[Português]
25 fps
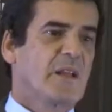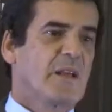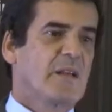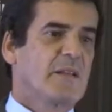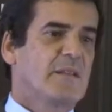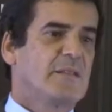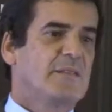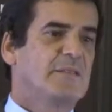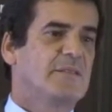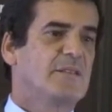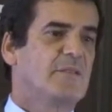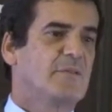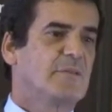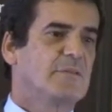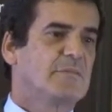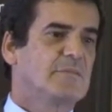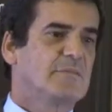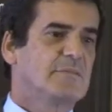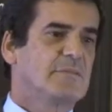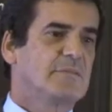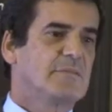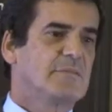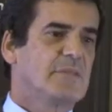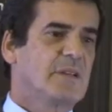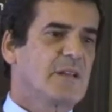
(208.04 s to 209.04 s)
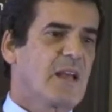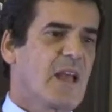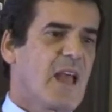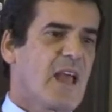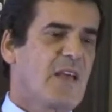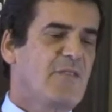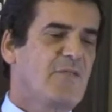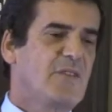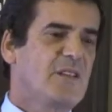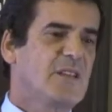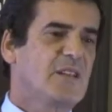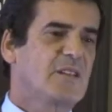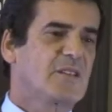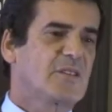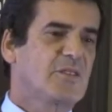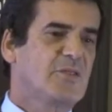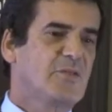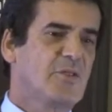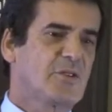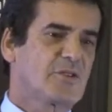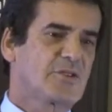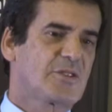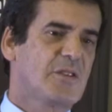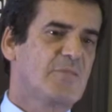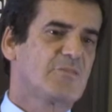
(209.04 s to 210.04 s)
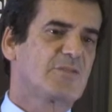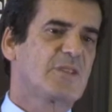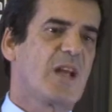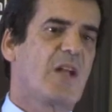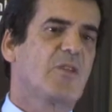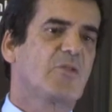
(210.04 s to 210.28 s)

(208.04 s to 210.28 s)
do turismo. E porque é uma